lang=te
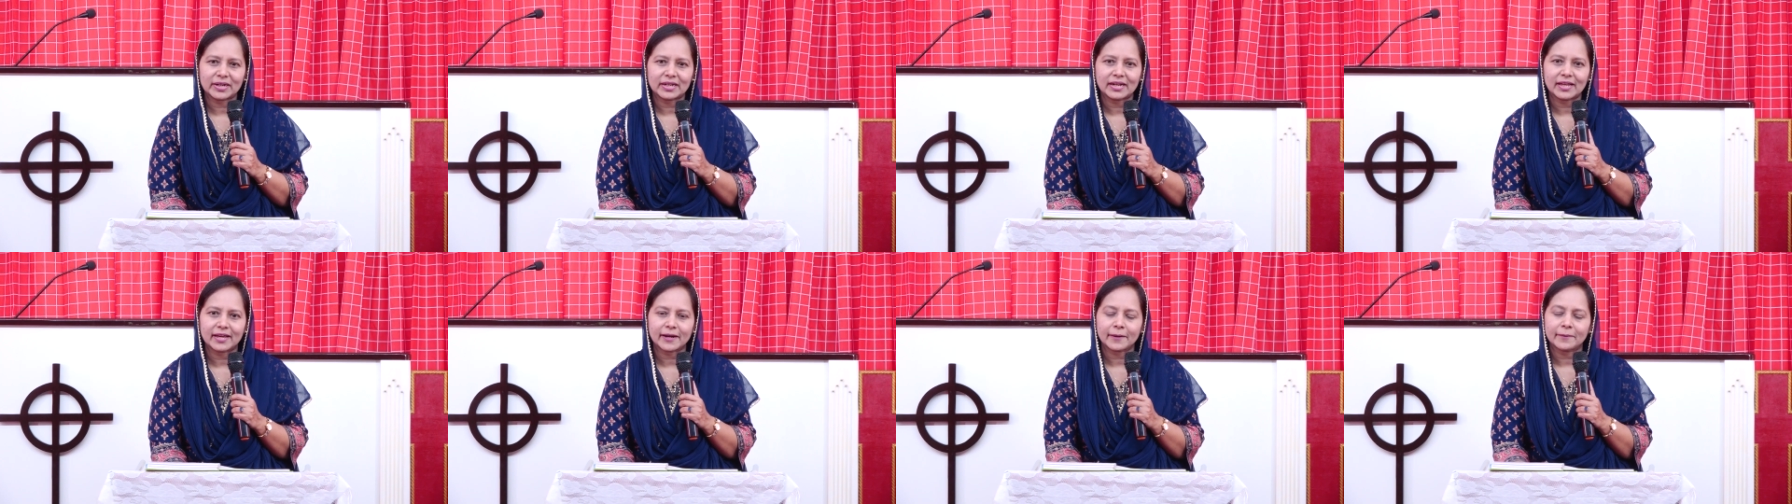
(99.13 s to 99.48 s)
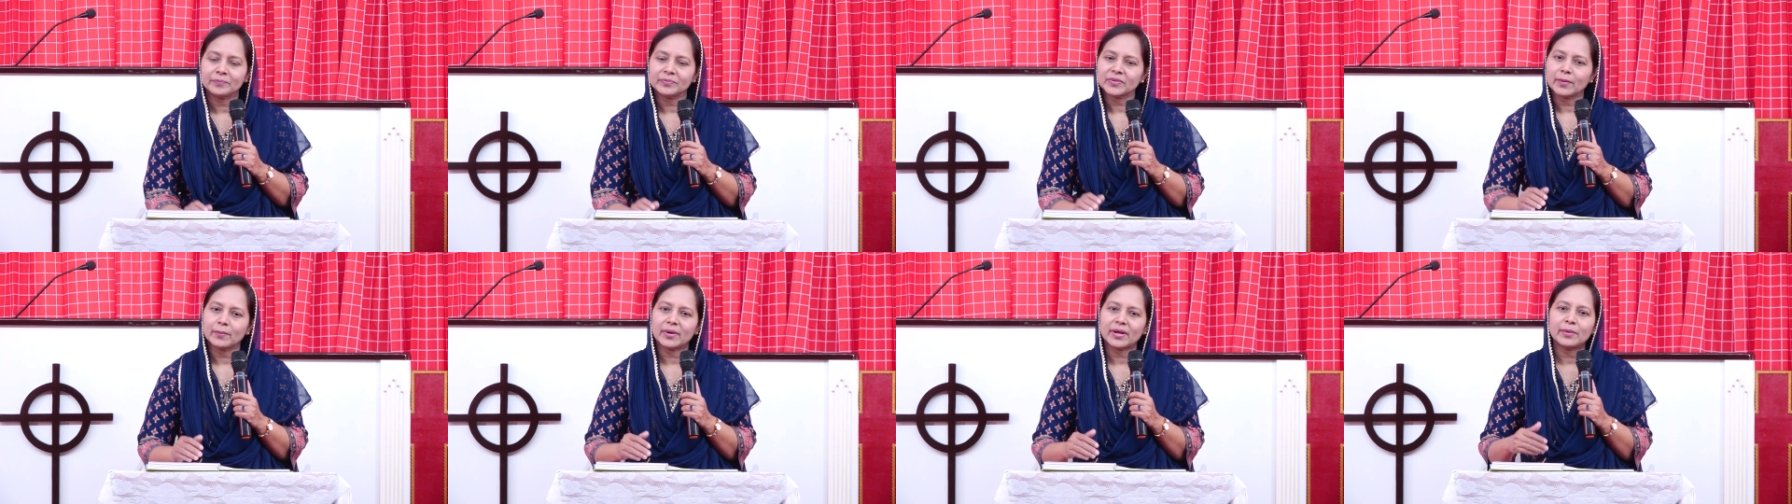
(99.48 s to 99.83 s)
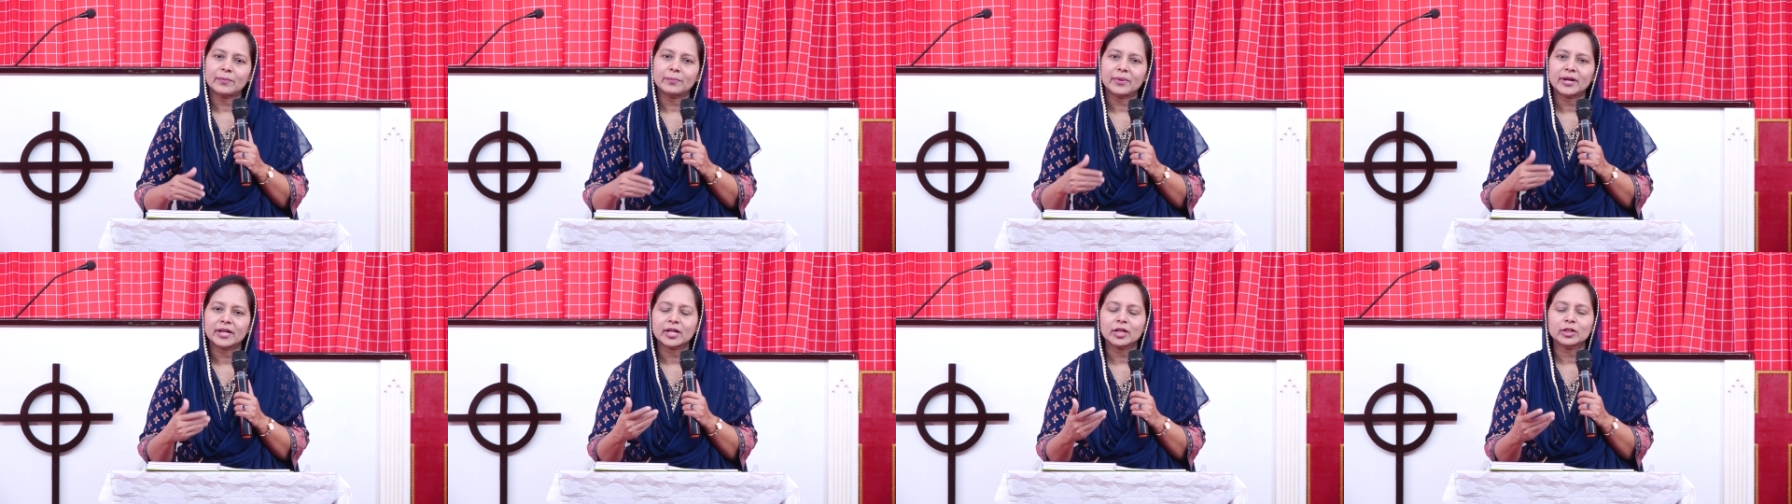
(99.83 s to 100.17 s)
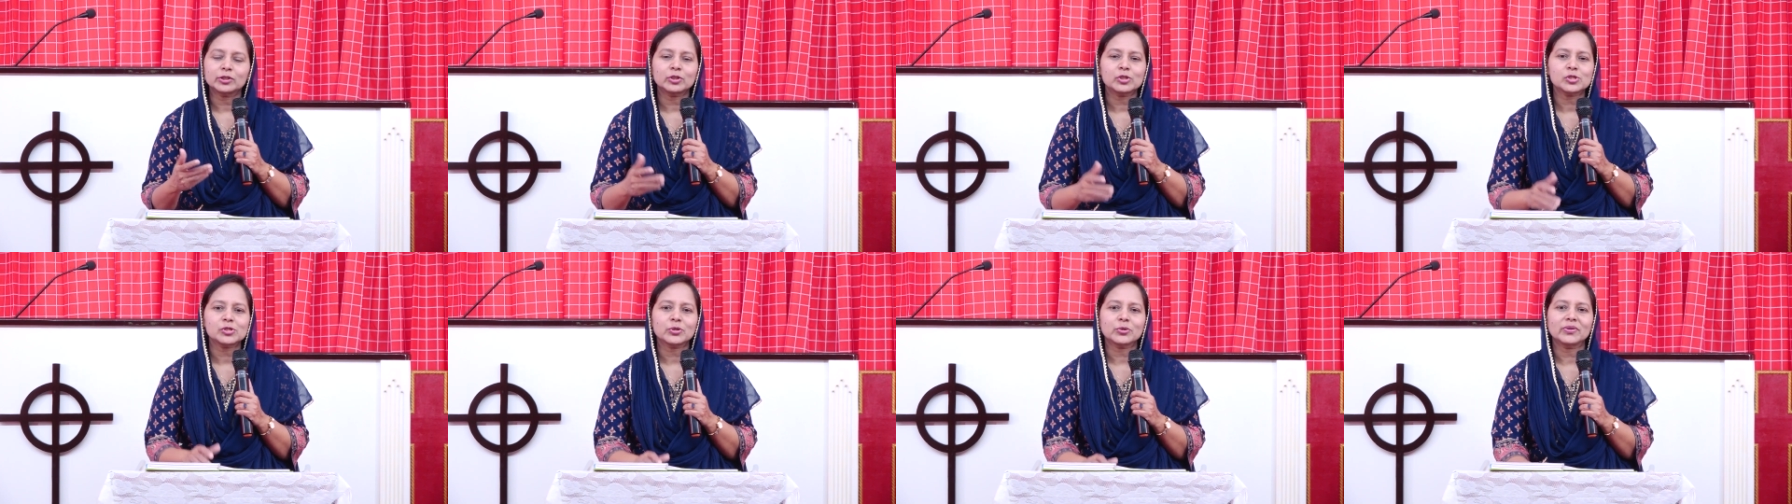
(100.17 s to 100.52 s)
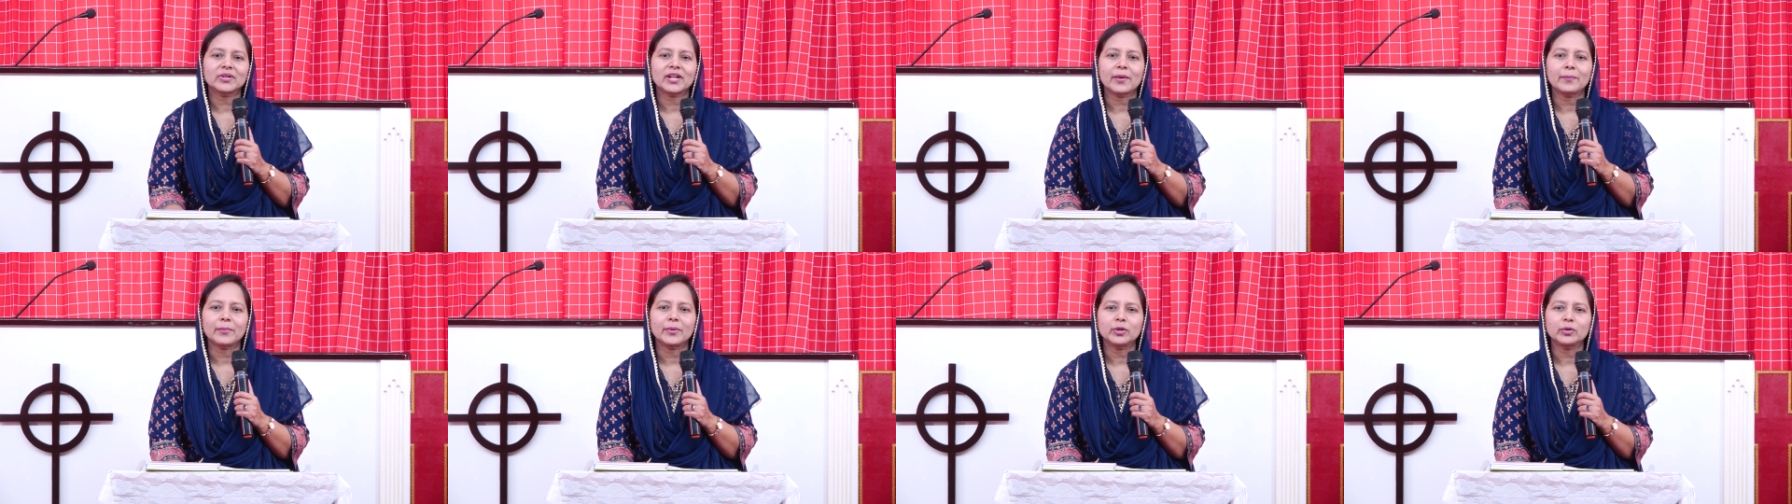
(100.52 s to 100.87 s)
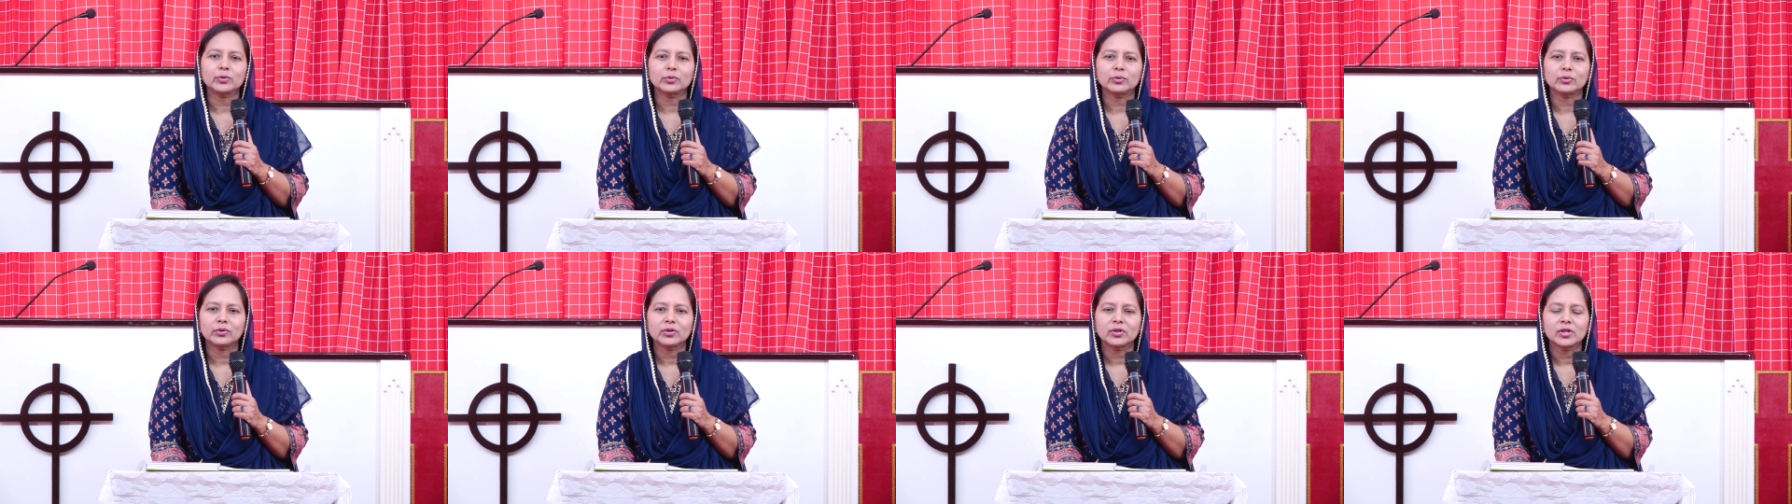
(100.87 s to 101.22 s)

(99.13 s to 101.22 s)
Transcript: బిడ్డలారా మనం పరిగెత్తుచూ ఉన్నప్పుడు